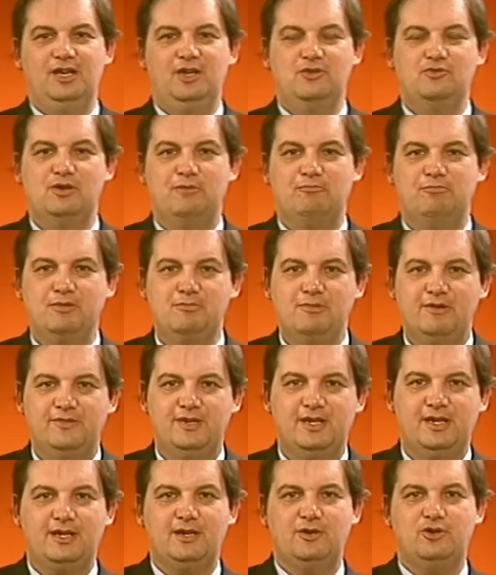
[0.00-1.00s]
in una
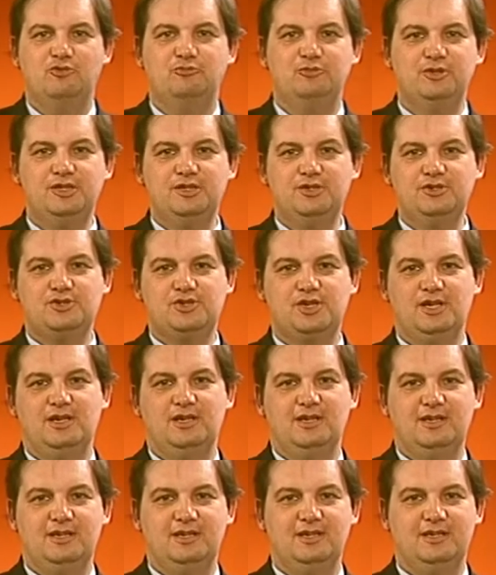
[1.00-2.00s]
primavera che
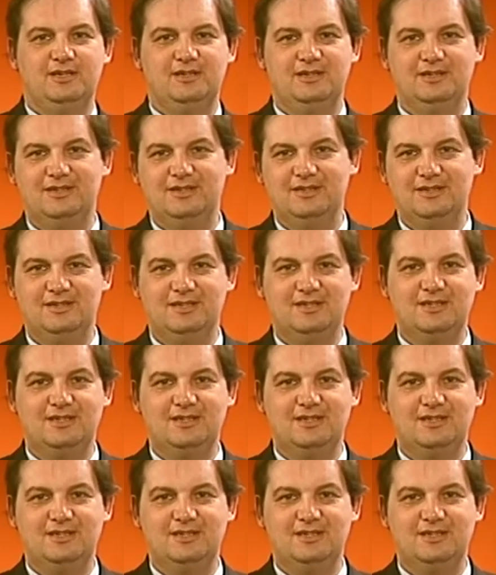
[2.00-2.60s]
comincia a eh,